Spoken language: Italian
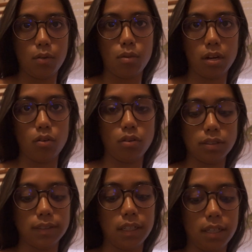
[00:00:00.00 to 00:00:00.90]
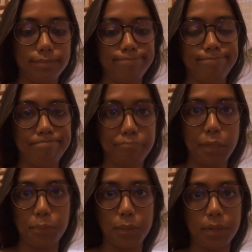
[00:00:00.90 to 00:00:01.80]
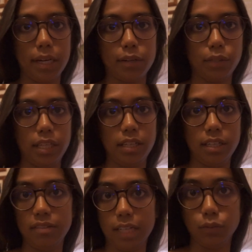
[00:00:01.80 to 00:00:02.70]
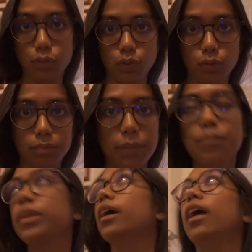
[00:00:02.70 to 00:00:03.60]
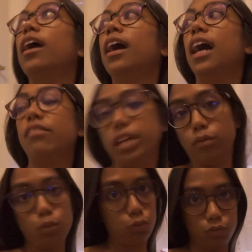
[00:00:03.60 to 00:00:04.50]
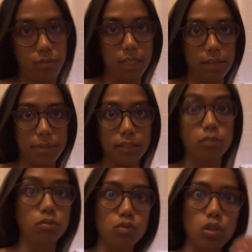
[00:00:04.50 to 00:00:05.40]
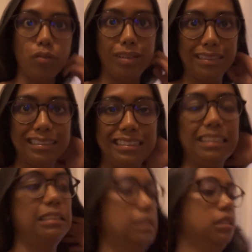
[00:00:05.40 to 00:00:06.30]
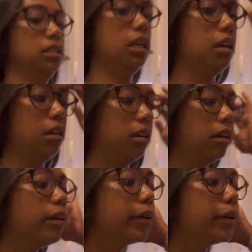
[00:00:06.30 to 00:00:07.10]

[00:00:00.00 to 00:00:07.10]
qualcosa mh, mm, mi preparo e, e vado insomma avrei voluto dormire ma non ce l'ho fatta e